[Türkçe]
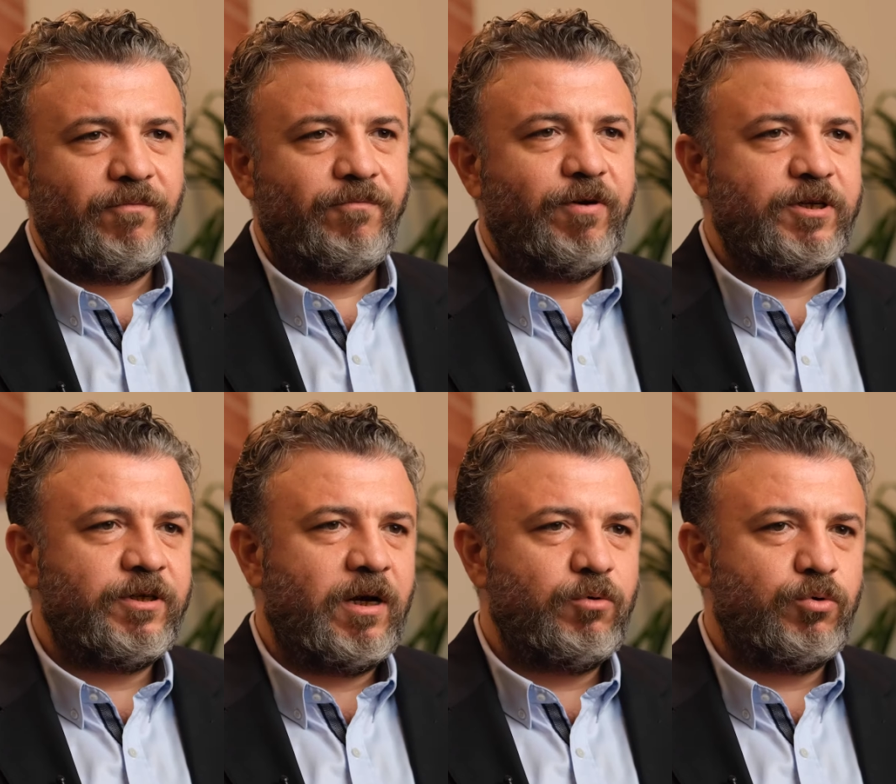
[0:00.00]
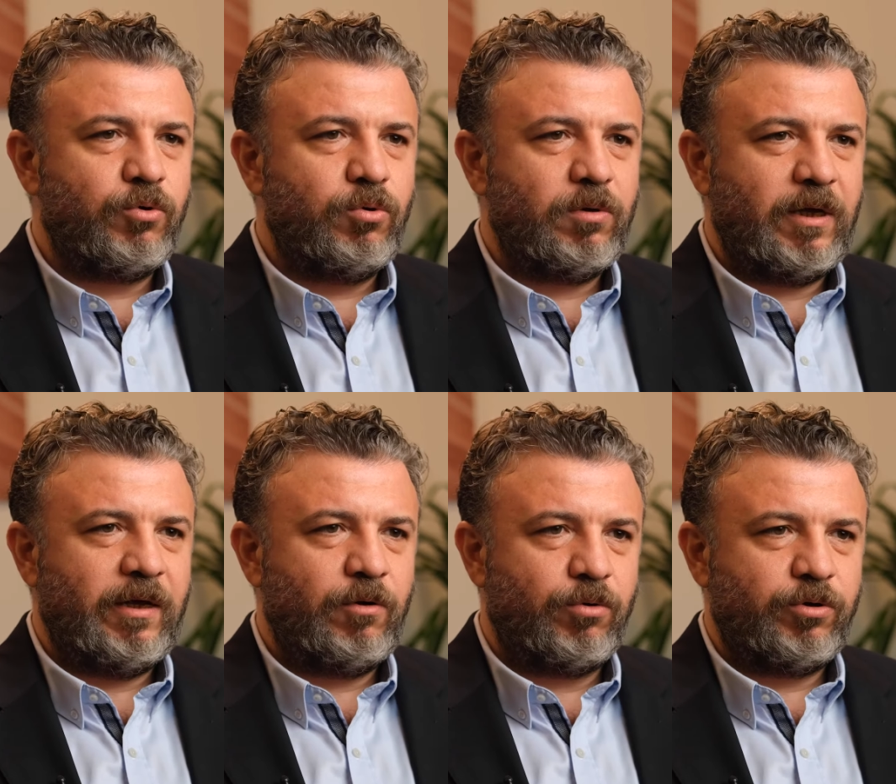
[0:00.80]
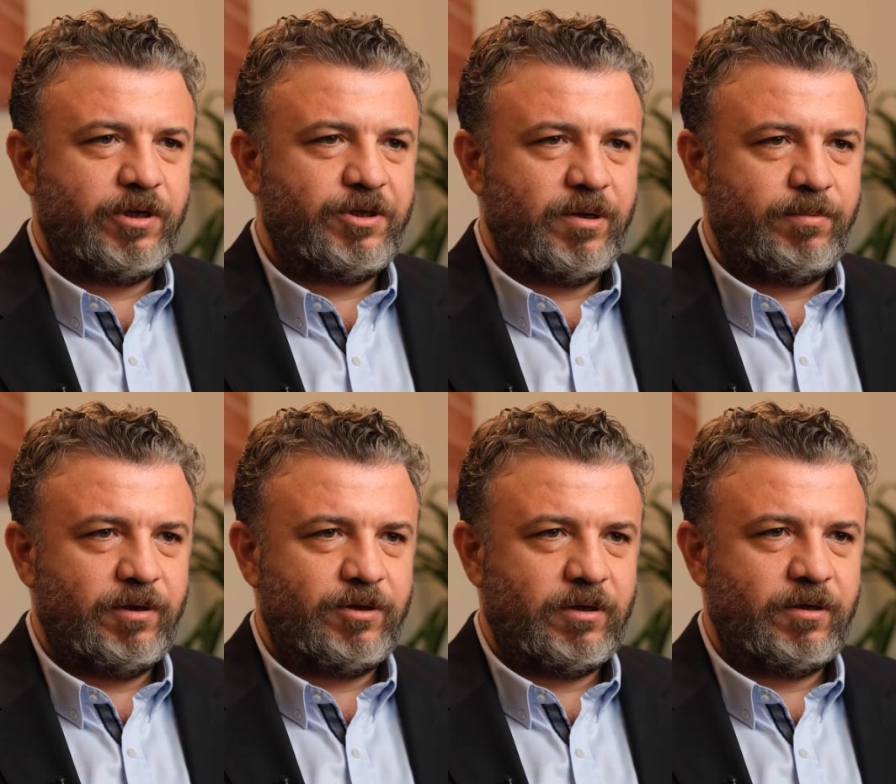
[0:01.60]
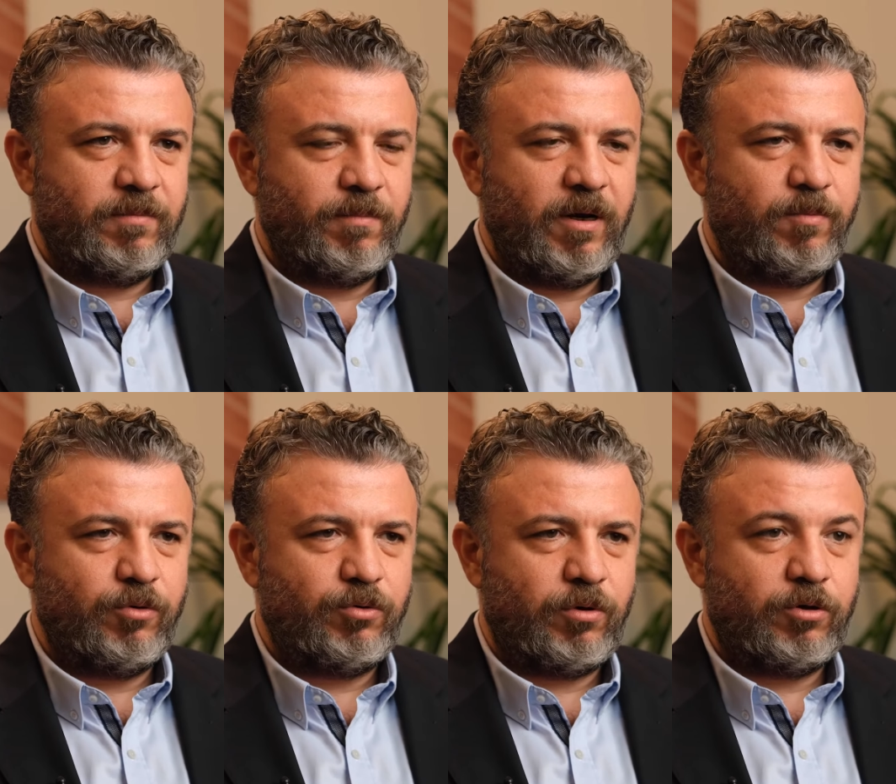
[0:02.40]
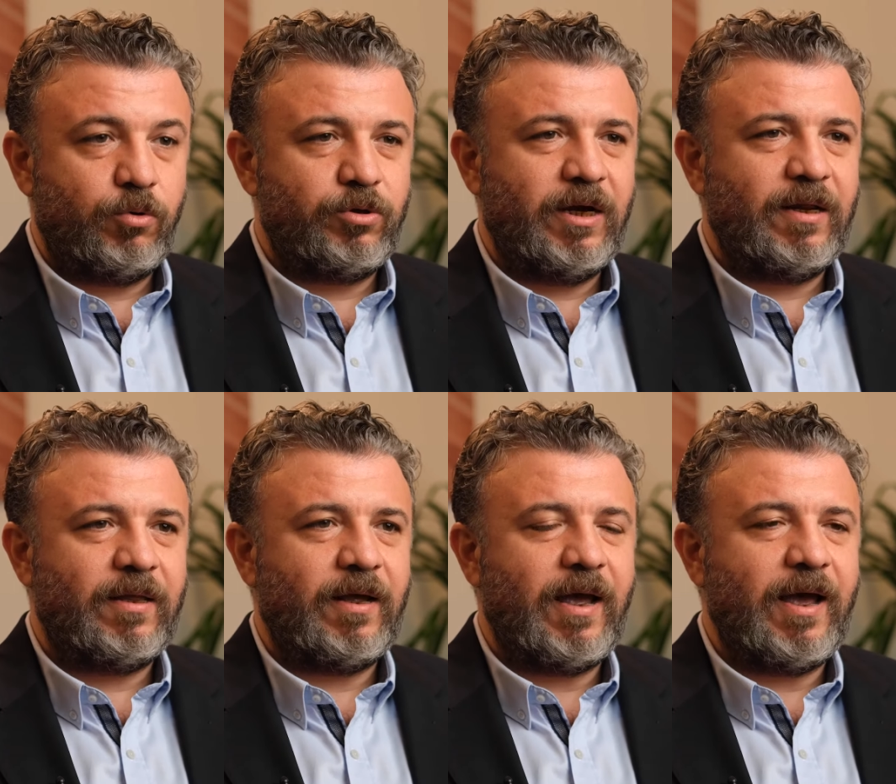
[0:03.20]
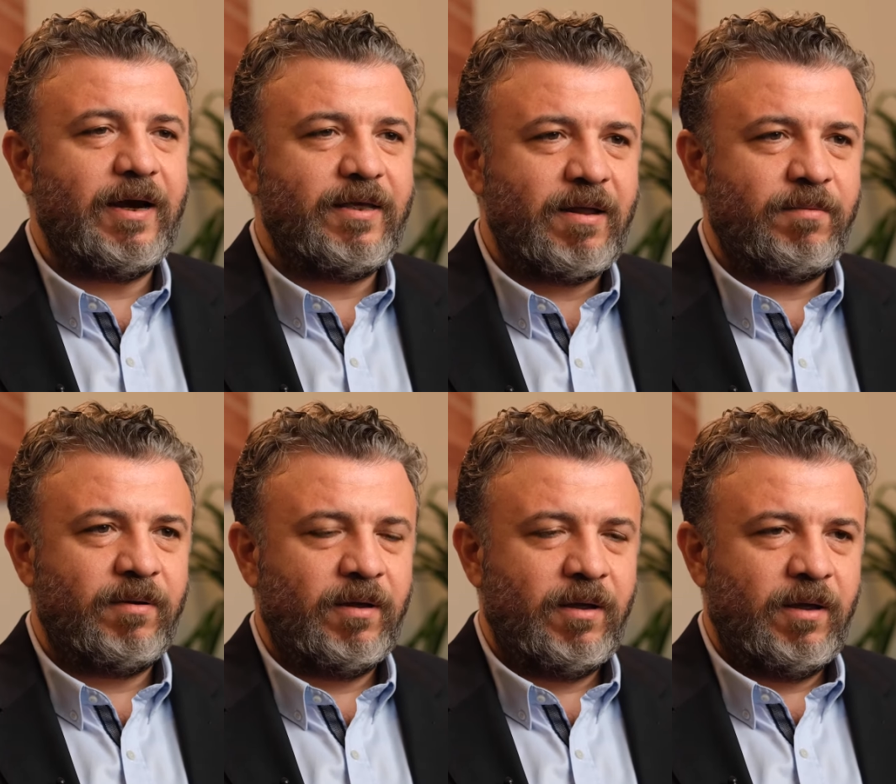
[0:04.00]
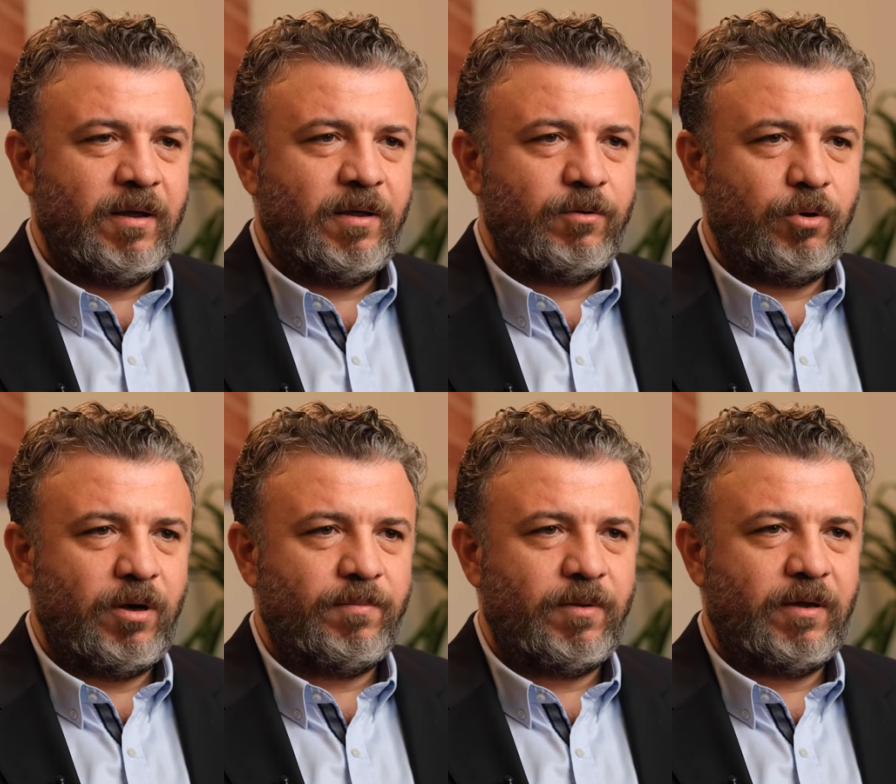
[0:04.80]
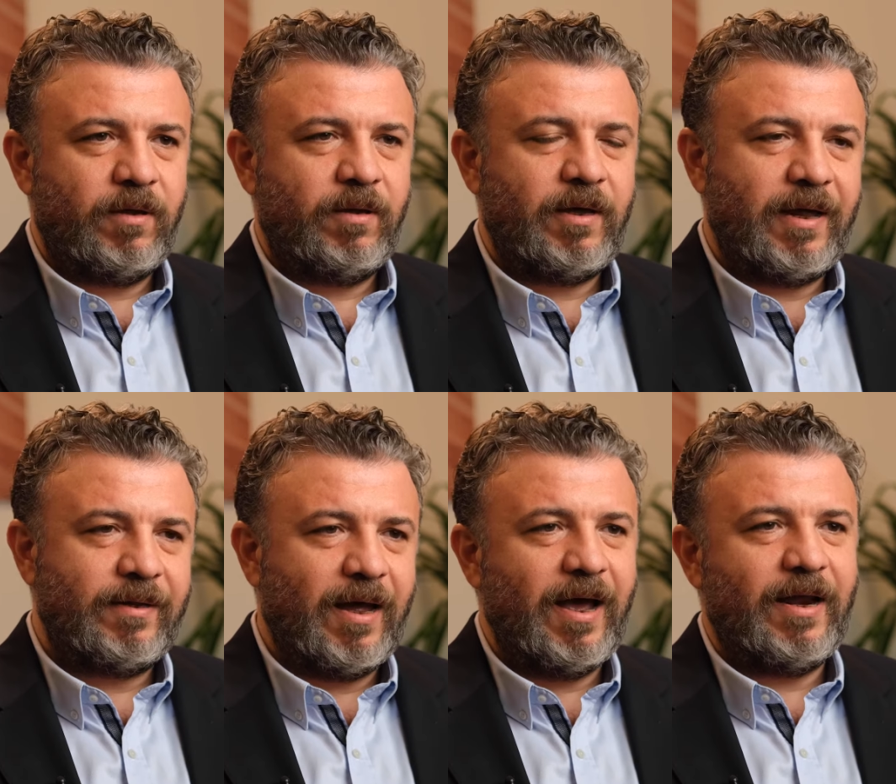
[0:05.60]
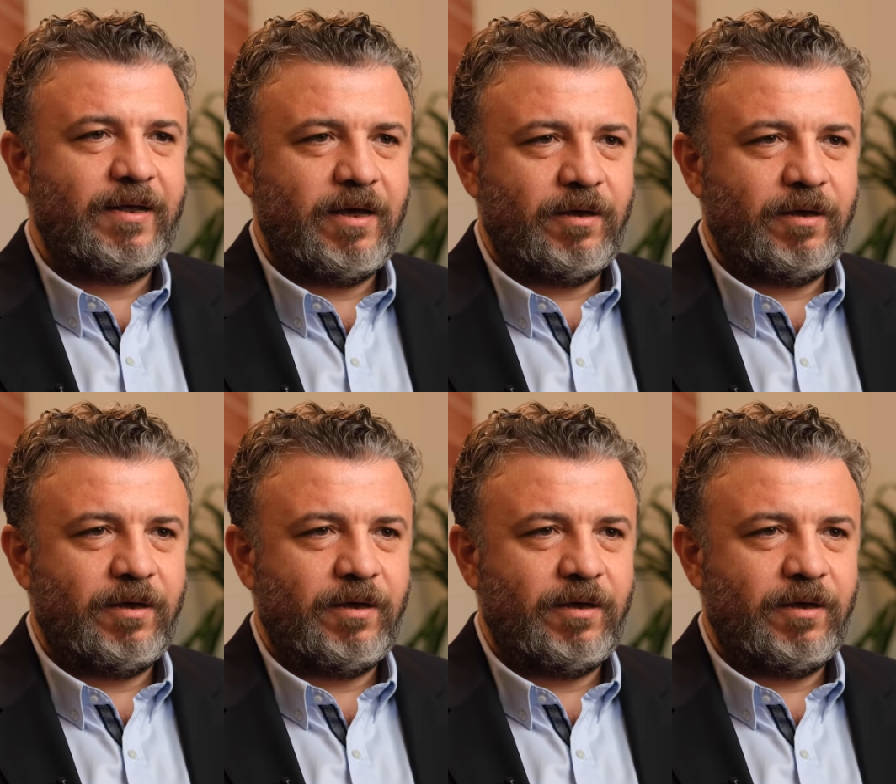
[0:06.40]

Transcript: Vajinal kurulukla ilgili ortaya çıkabilecek menopoz sonrası özellikle de erken dönemde yani daha erken